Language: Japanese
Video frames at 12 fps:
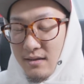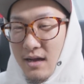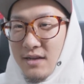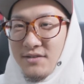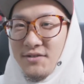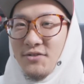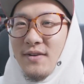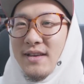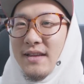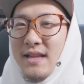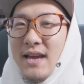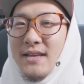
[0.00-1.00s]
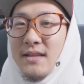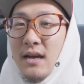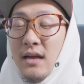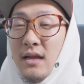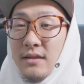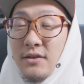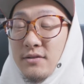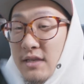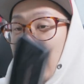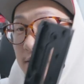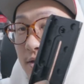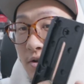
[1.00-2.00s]
外すわけないんだからっていう
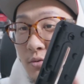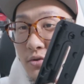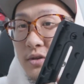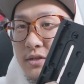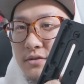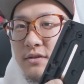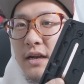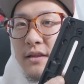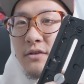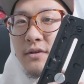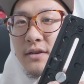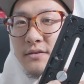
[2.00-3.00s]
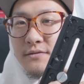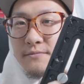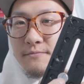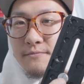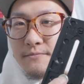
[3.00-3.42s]
前提のもとに作られてるわけです。